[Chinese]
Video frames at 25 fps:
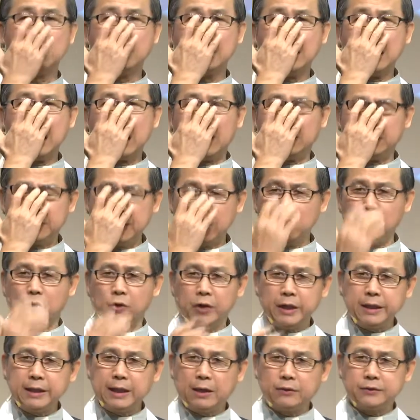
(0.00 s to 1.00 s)
好像回
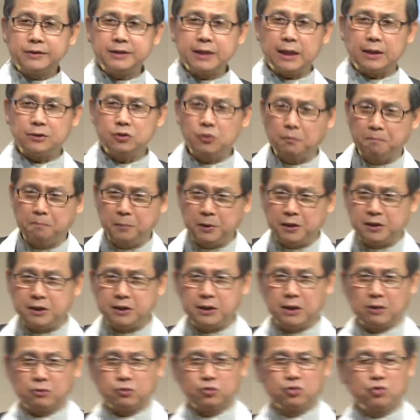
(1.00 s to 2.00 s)
到家就必须
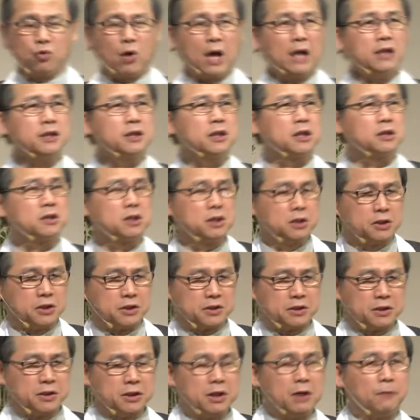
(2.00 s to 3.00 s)
要装着自己
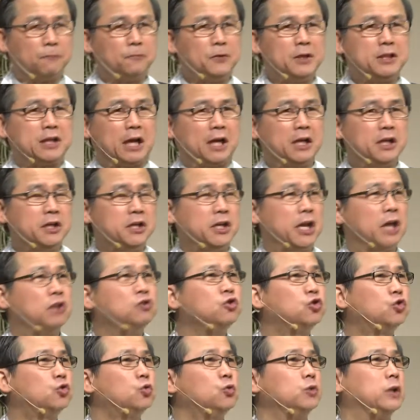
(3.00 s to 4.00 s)
是一个非常严
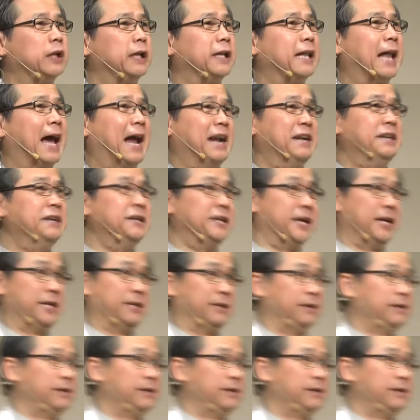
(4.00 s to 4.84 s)
肃的男人，